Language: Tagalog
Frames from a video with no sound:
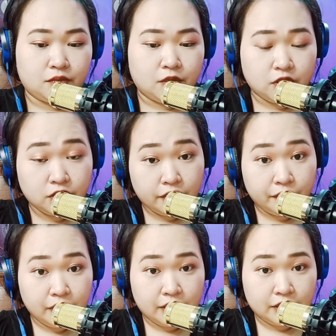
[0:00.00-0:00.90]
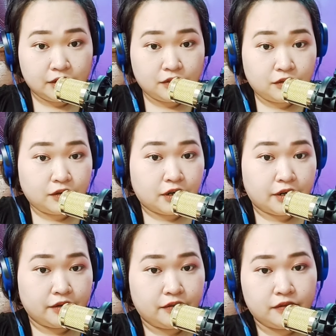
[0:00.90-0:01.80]
so shuffle na natin itong
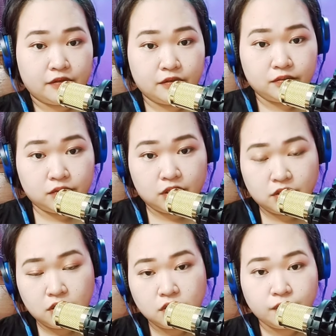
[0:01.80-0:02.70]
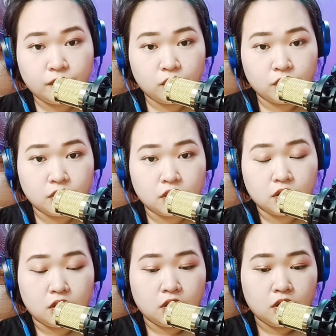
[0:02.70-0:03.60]
cards. This is for
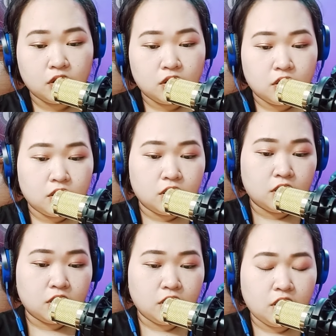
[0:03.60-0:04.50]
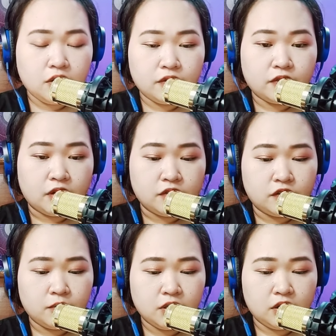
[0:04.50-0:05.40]
air sign,
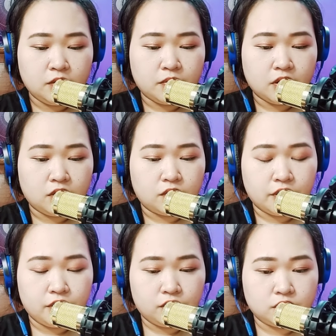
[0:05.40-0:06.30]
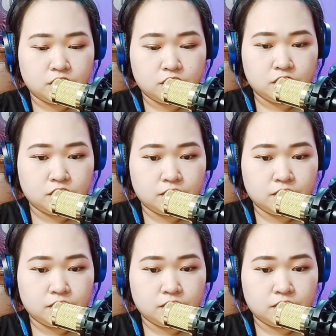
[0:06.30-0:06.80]
Gemini, Libra, Aquarius.